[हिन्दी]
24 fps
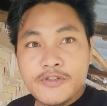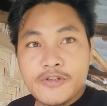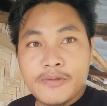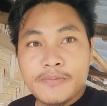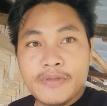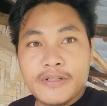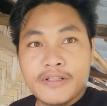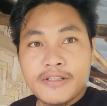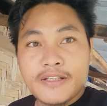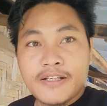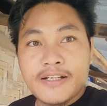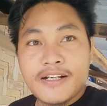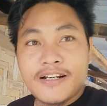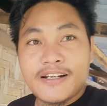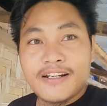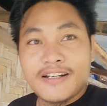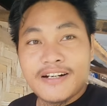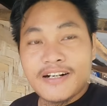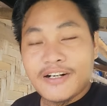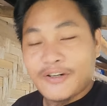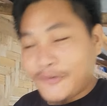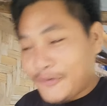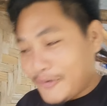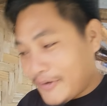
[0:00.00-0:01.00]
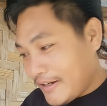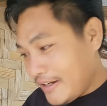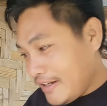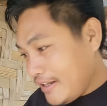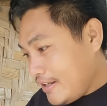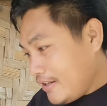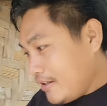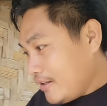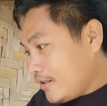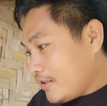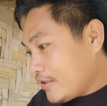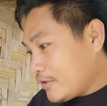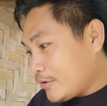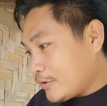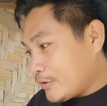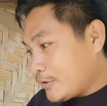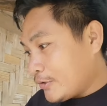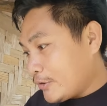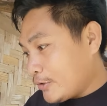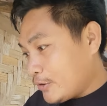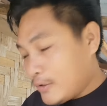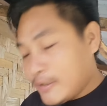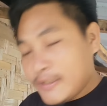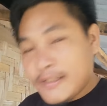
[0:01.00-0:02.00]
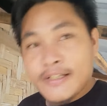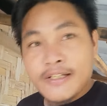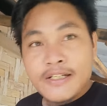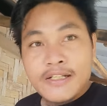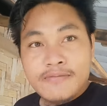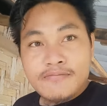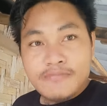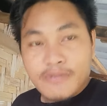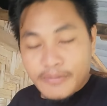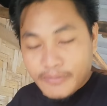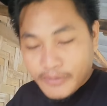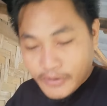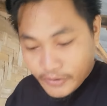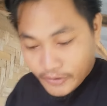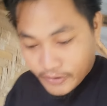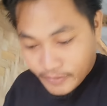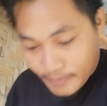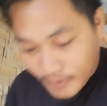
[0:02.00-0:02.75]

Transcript: से बैठ के खाना खाऊंगा तो मम्मी और